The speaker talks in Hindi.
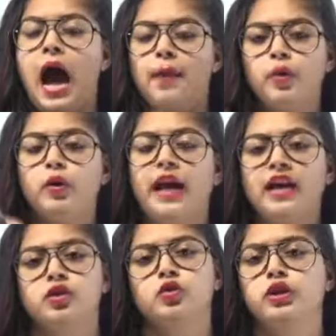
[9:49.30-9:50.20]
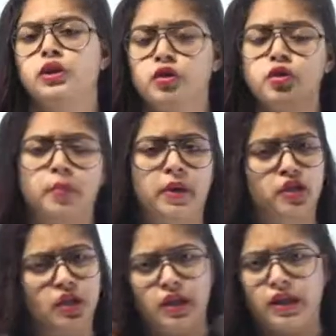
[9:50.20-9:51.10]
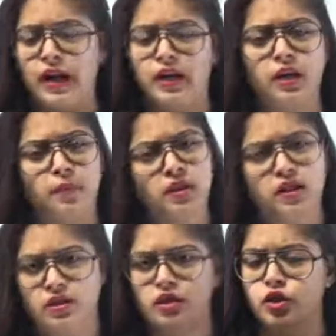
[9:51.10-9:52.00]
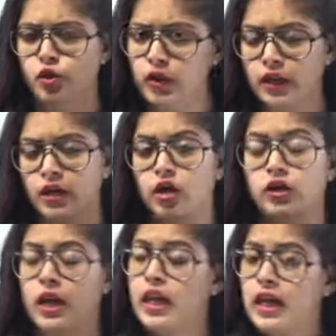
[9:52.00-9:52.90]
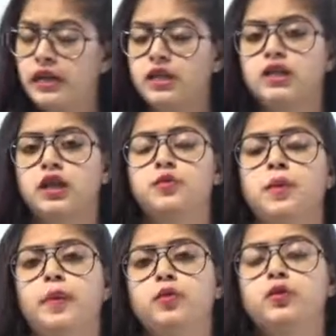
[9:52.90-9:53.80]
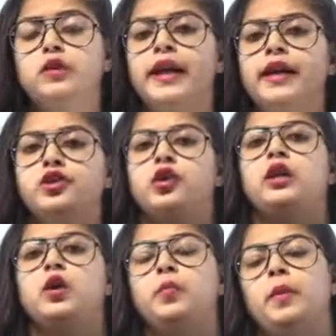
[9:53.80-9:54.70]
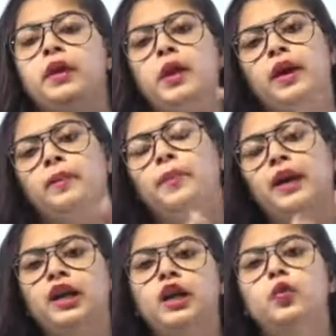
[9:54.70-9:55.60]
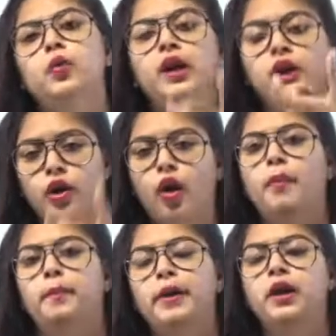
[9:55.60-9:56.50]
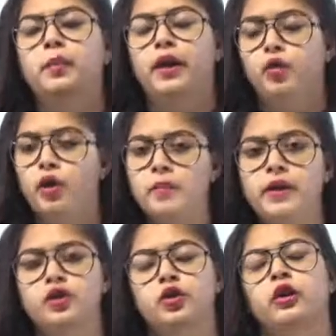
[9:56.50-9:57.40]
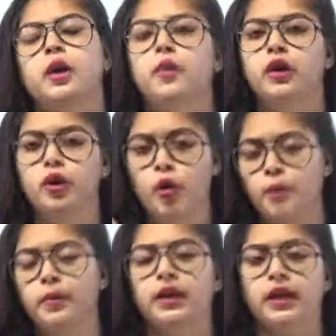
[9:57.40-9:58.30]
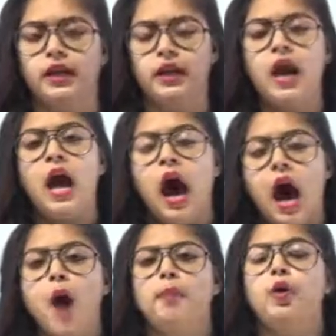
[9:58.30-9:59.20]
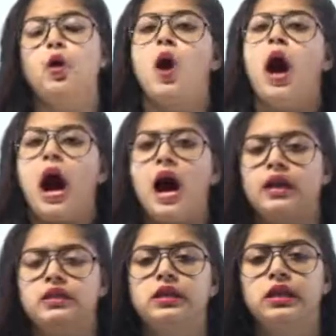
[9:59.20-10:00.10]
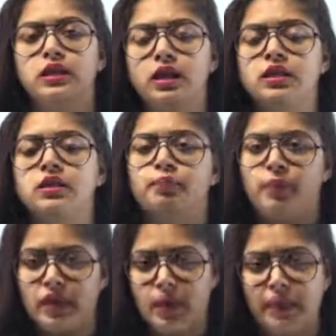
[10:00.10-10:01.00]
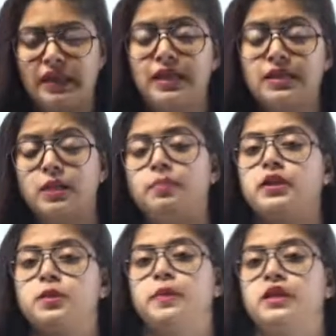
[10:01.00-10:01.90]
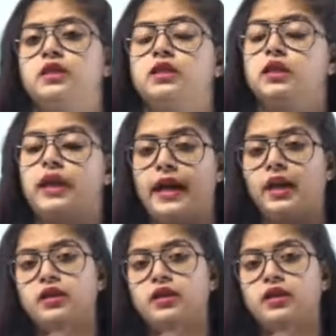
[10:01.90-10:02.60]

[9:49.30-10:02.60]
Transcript: आपको 250 से 300 पेज के रिगार्डिंग अपनी रिसर्च को लिखना होता है रिसर्च पेपर उसी का एक छोटा रूप है मतलब एक पर्टिकुलर टॉपिक पे कोई भी एक छोटा मोटा टॉपिक लेके आपको आठ से दस या पंद्रह से बीस पेजेस की क्या एक